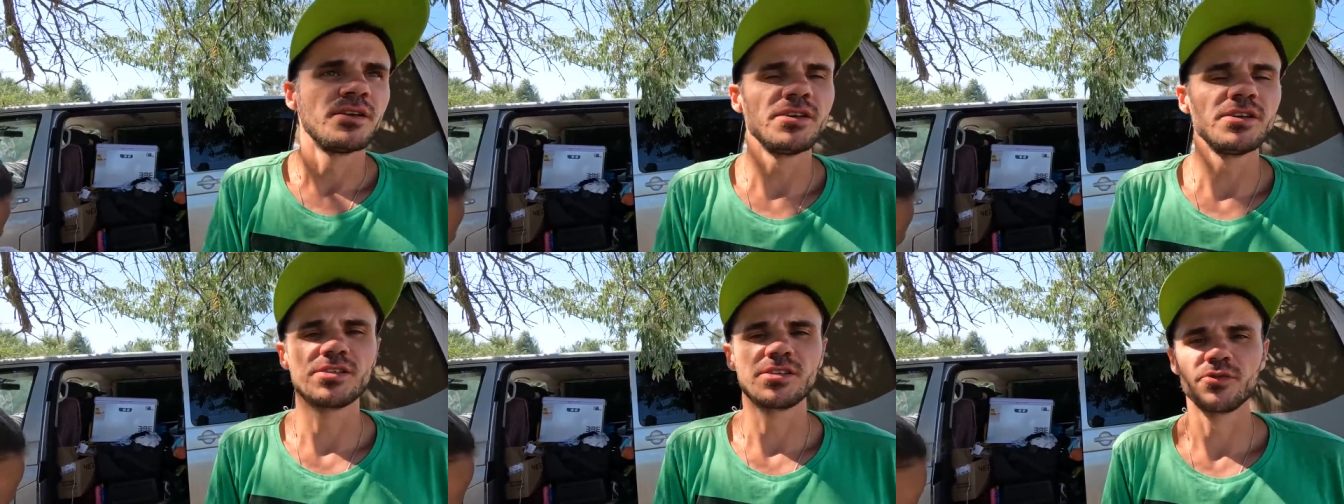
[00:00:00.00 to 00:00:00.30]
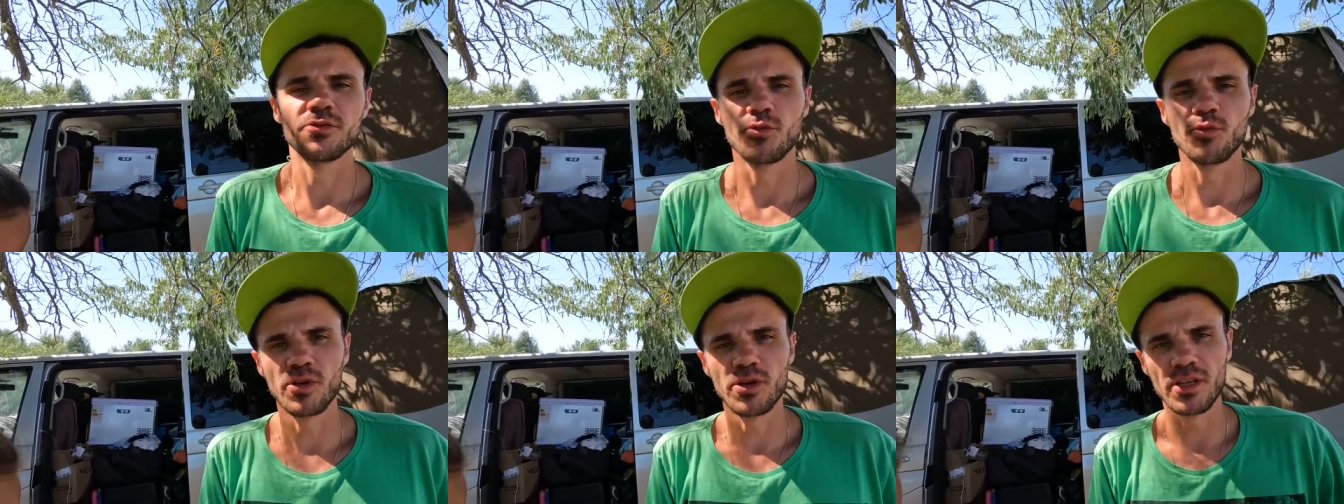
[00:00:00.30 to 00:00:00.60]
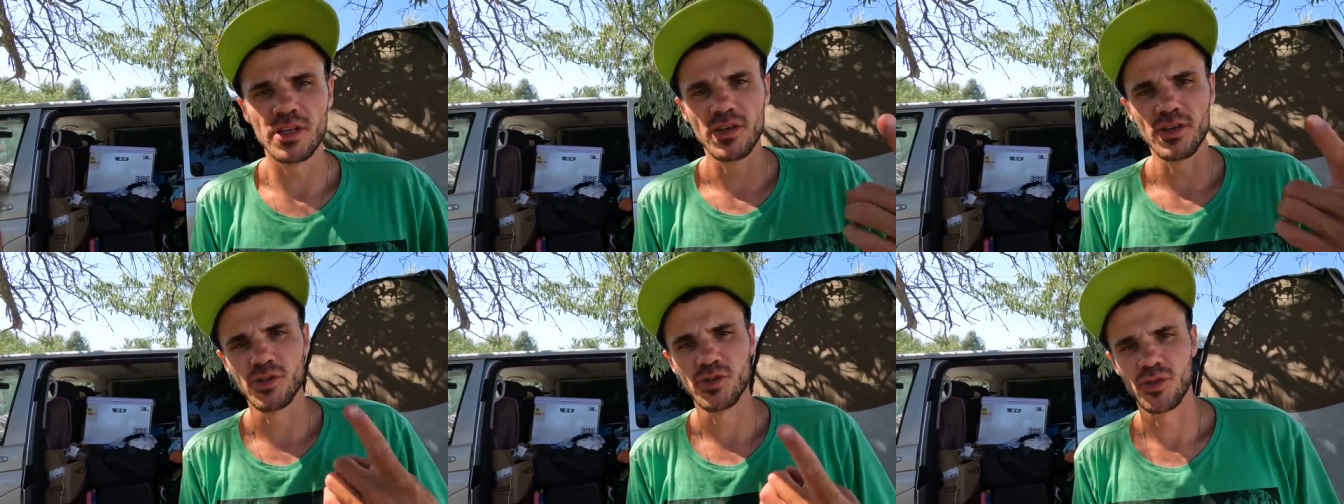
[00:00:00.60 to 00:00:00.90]
И
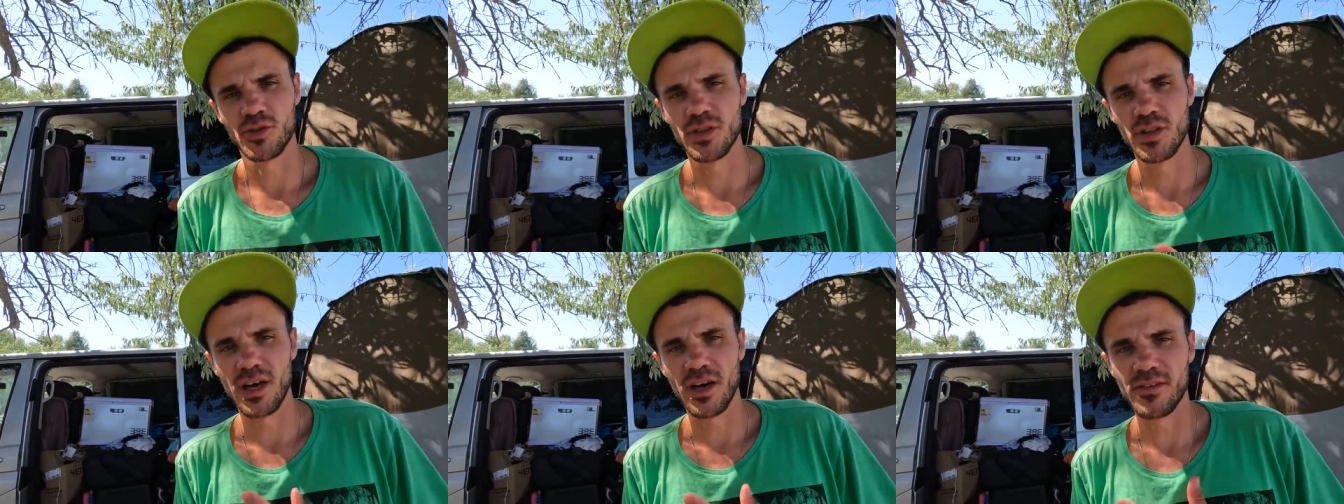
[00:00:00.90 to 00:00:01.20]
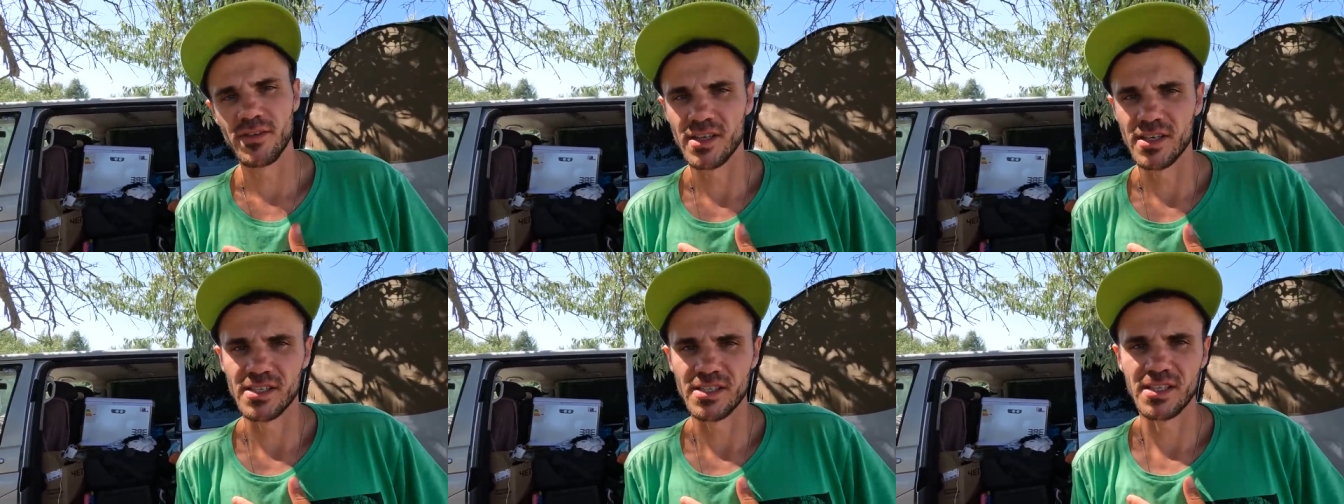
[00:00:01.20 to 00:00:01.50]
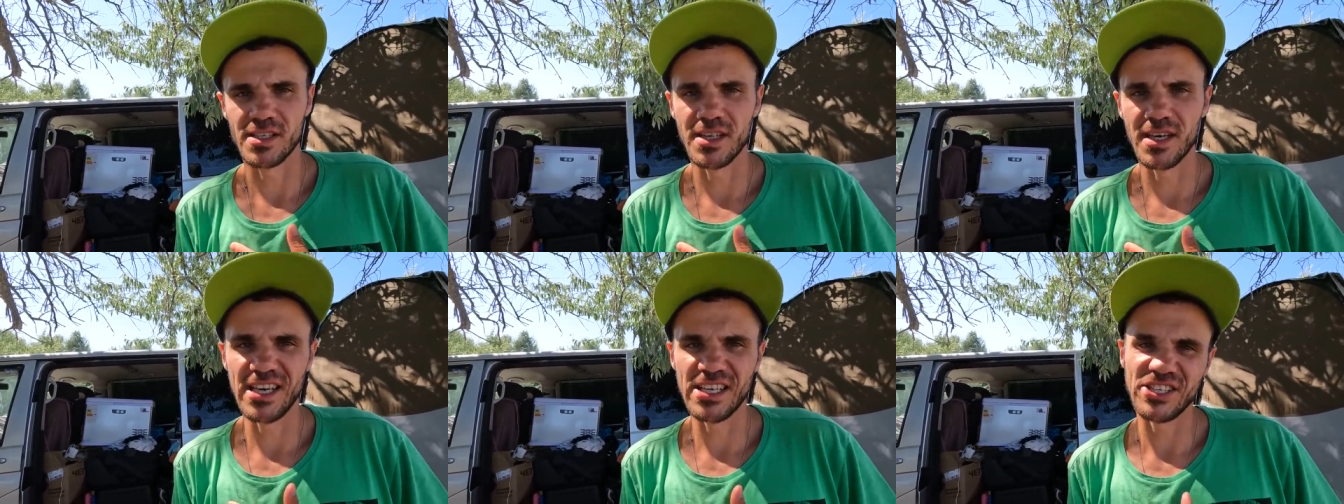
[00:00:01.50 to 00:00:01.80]
сегодня еще главная
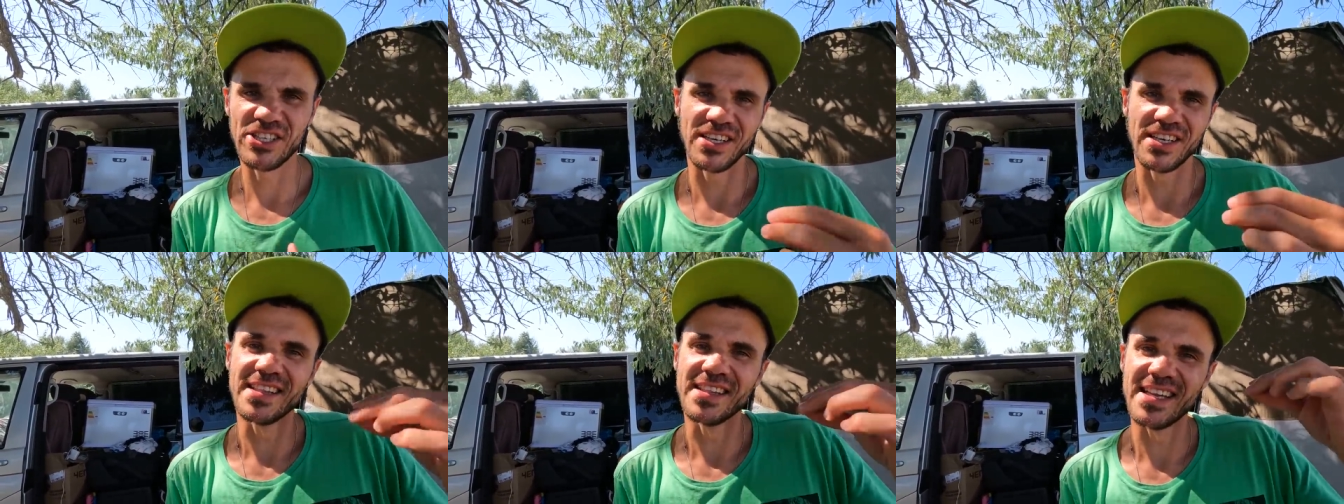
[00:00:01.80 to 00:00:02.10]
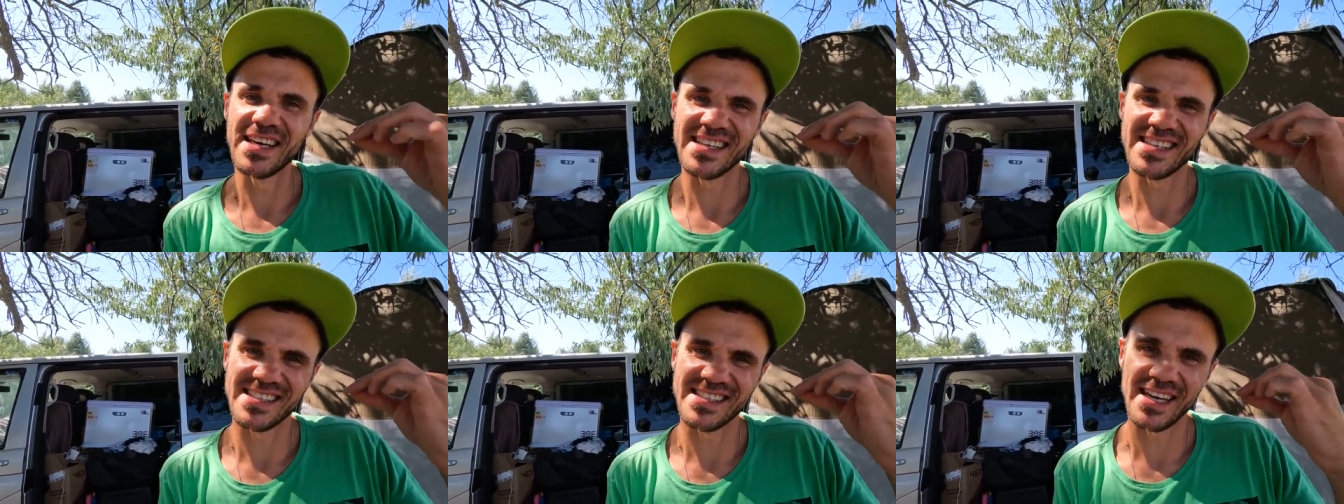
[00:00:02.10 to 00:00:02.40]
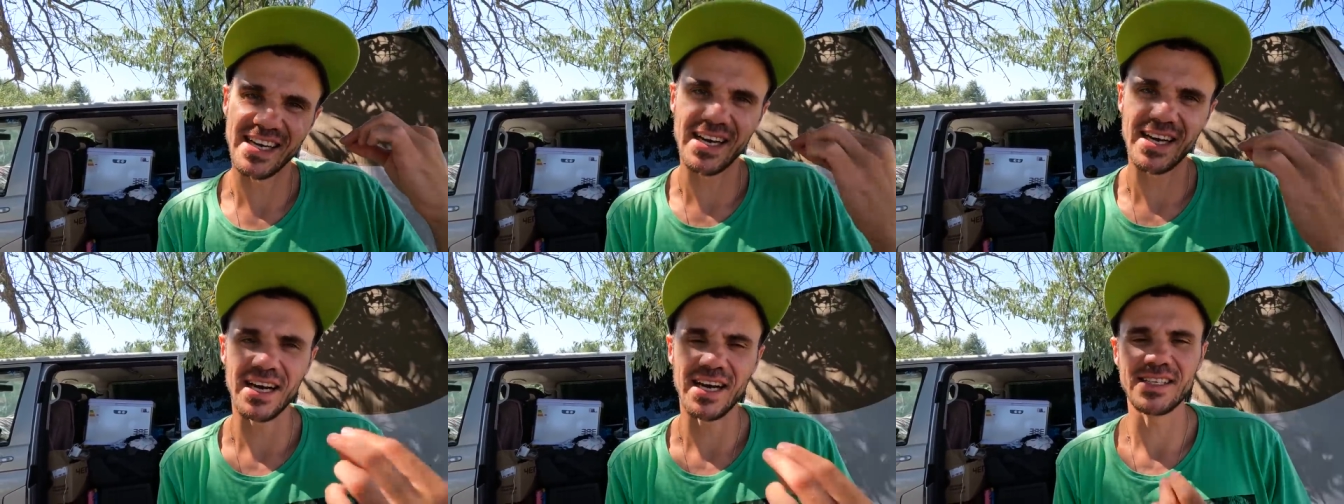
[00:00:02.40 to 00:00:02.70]
задача на
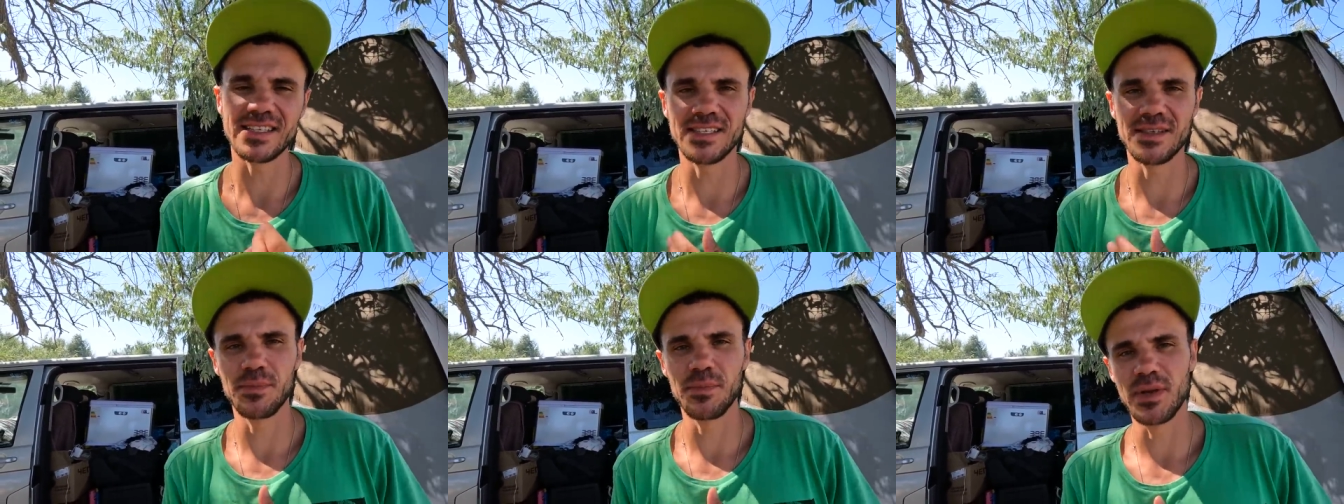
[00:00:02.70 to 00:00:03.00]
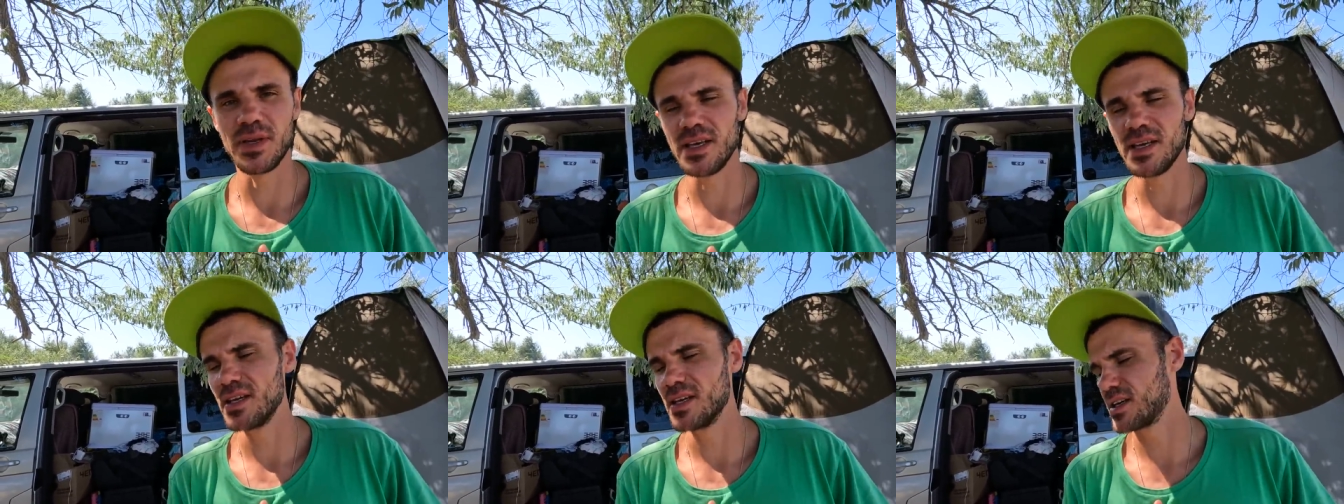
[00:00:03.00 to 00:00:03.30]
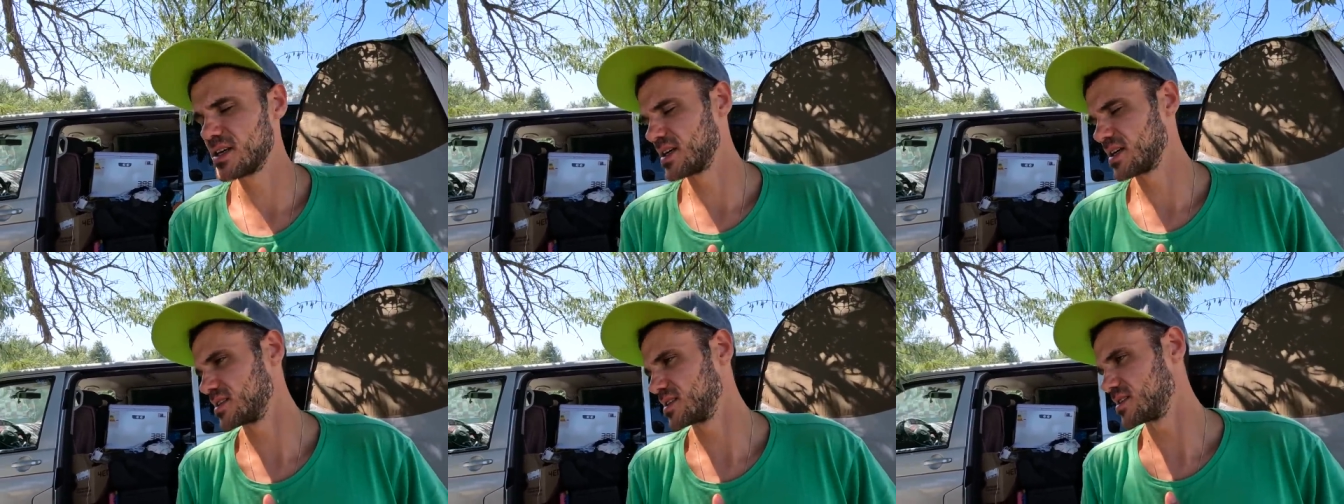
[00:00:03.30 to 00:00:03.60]
закате
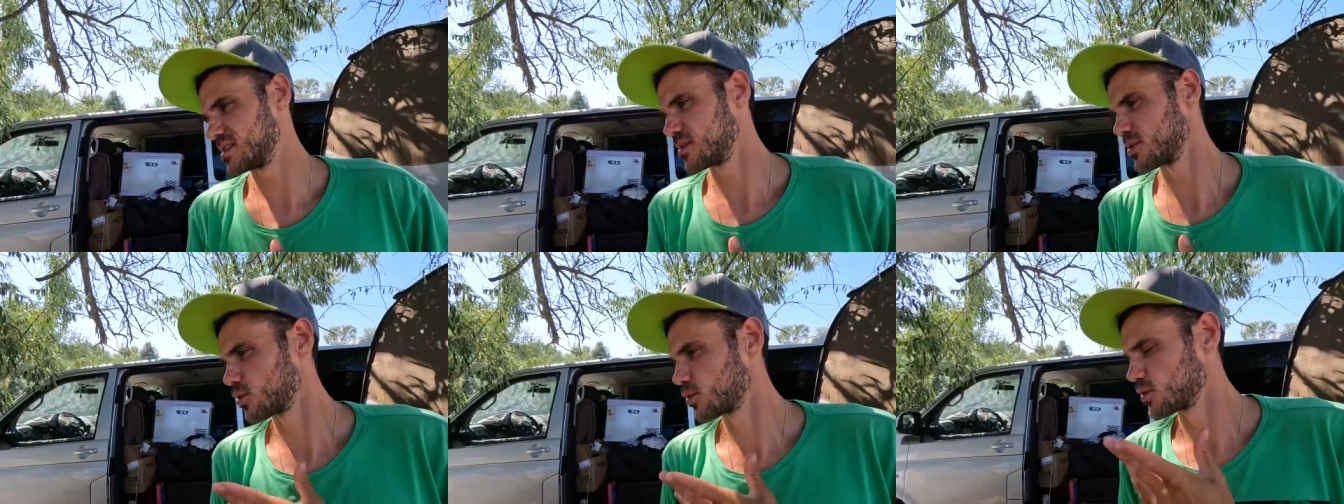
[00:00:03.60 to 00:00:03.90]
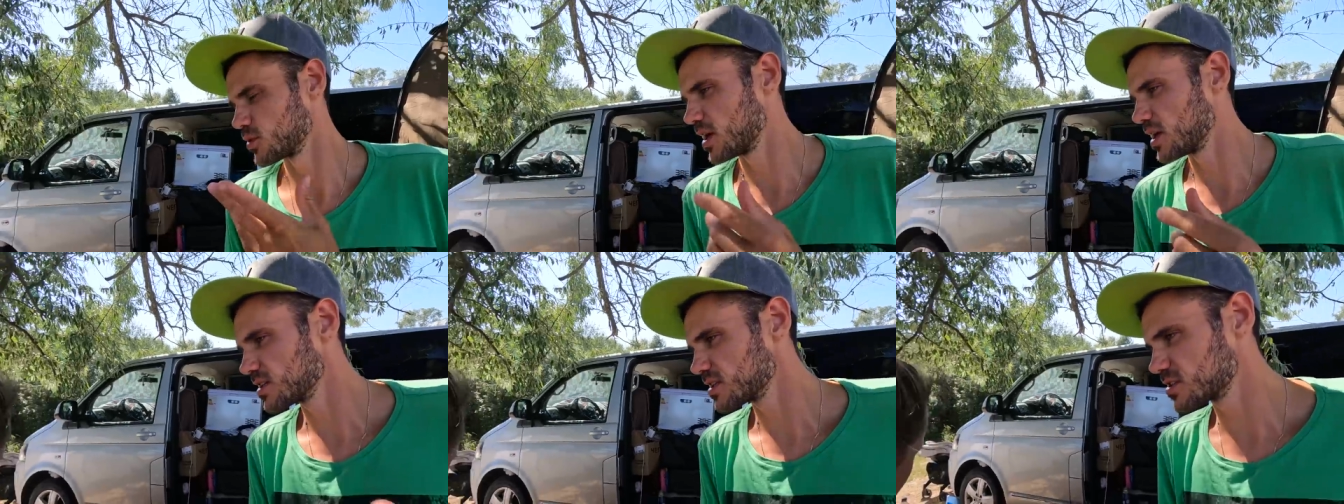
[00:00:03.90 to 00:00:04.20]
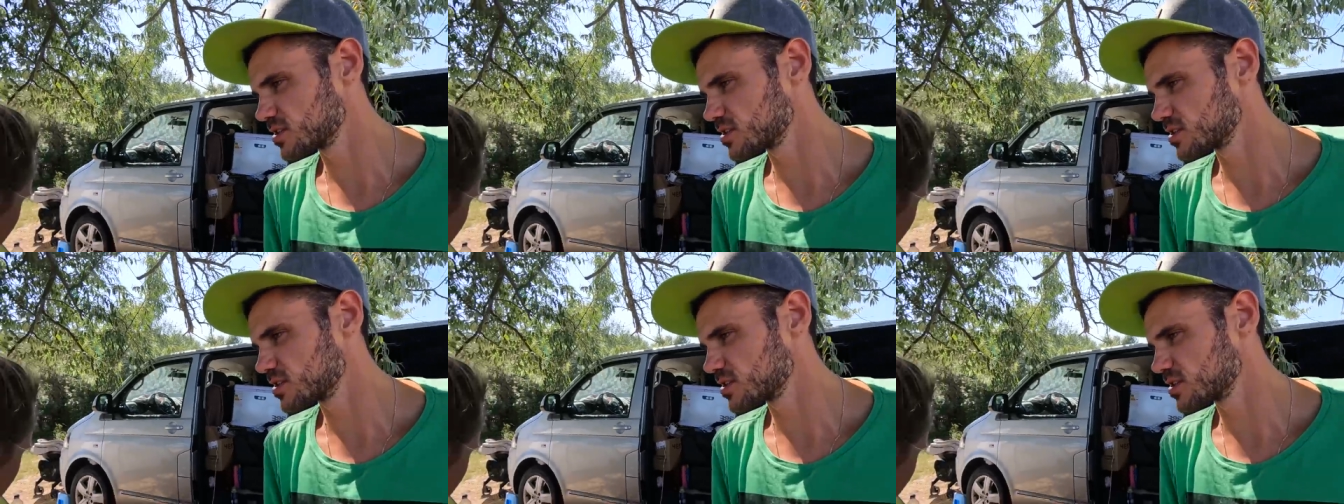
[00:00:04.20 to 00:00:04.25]
приехать куда,